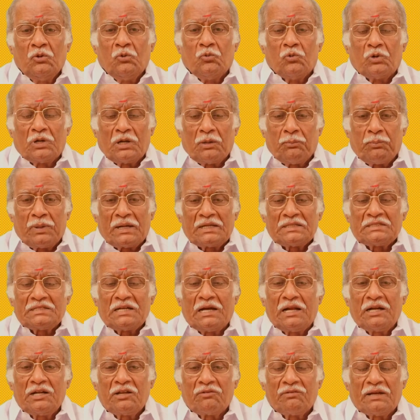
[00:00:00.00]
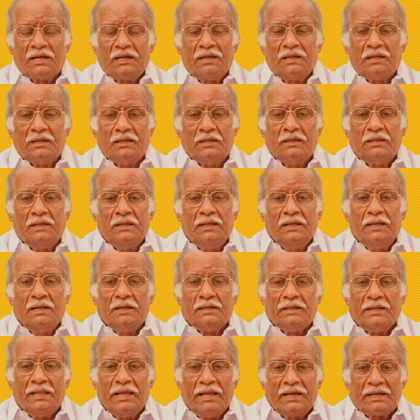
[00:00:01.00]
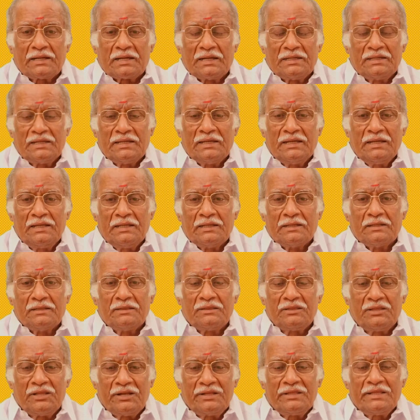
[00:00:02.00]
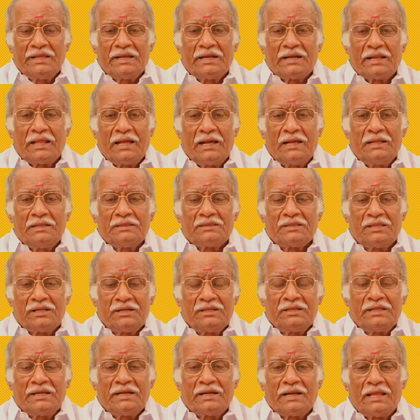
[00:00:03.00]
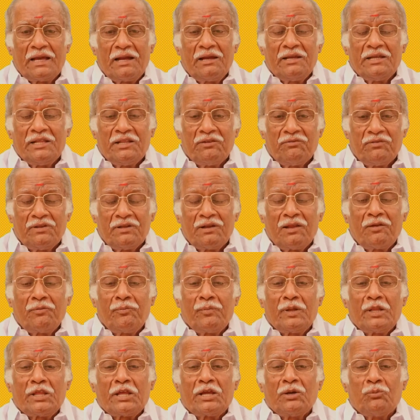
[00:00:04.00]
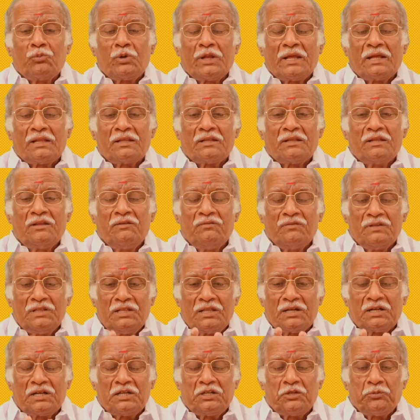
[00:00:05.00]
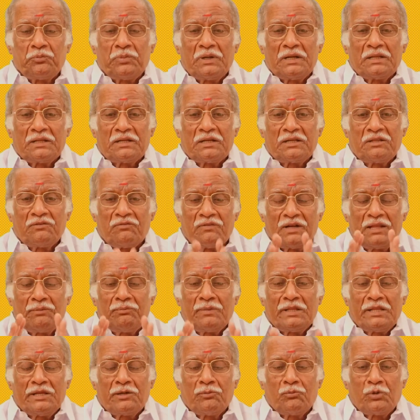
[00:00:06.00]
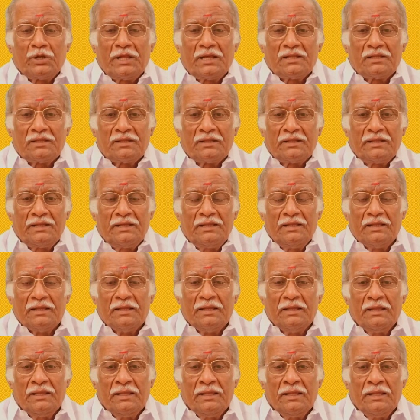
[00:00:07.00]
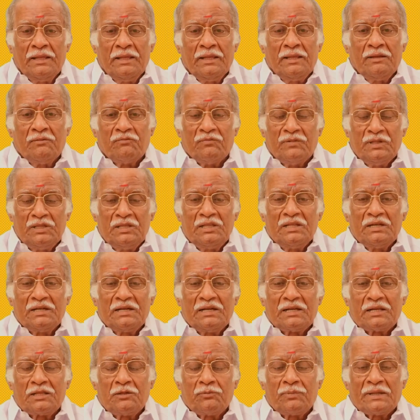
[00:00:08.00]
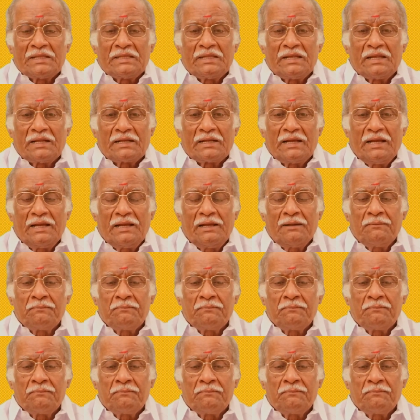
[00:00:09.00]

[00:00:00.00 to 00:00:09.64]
உங்களை படைச்ச ஆண்டவன் டே கண்ணு திருந்திக்கடா திருந்திக்கடா இது விலை மதிக்க முடியாதது விந்து கட்டுப்பாடுங்கிறது விலை மதிக்க முடியாதது விந்துங்கிறது பார்த்தீங்கன்னாக்க